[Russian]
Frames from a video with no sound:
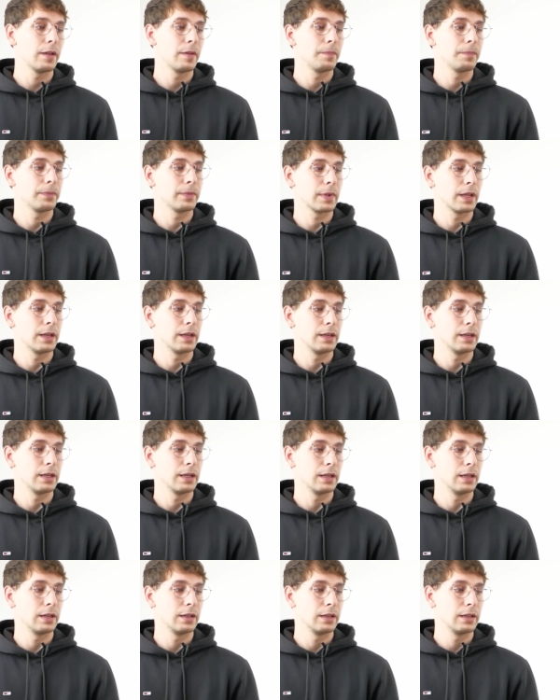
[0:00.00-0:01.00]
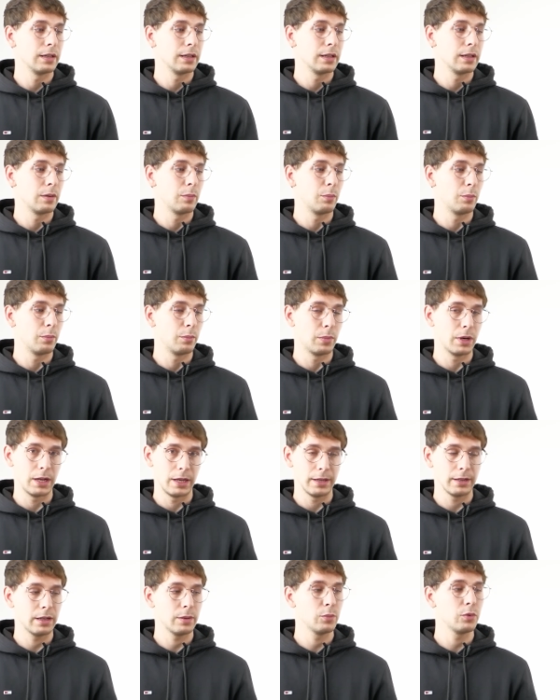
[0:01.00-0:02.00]
а,
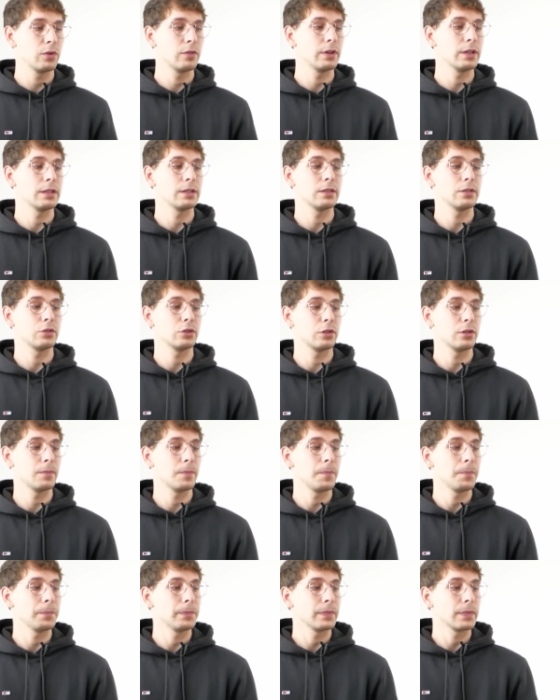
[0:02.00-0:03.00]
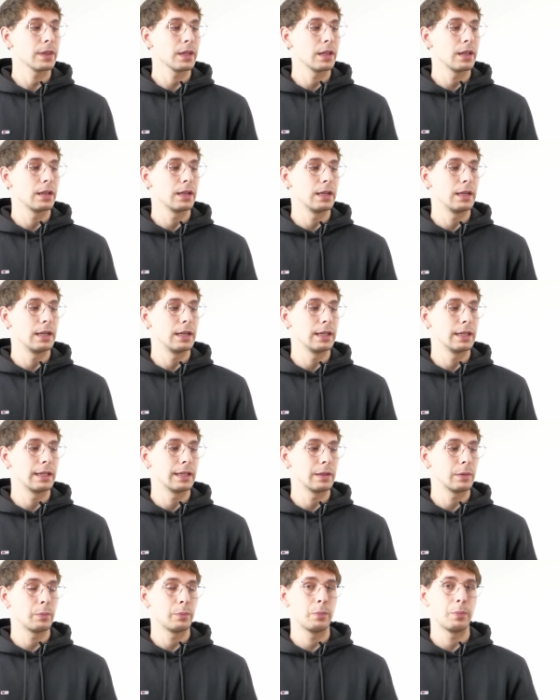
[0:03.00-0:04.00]
маленькой буквой, если что, а,
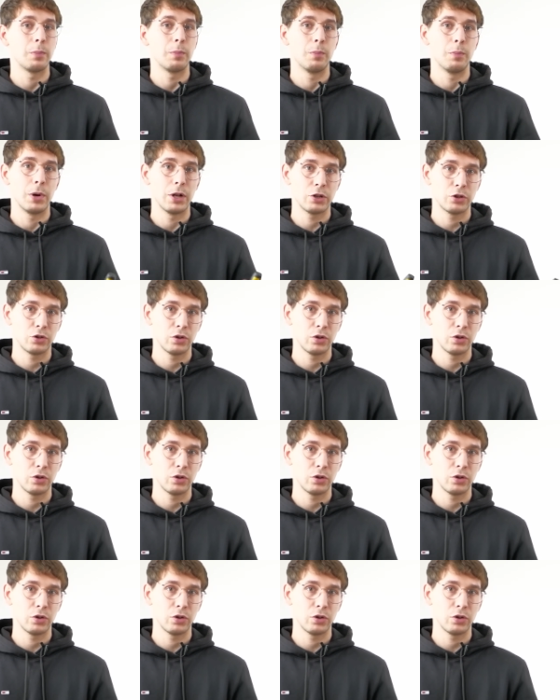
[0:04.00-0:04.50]
большой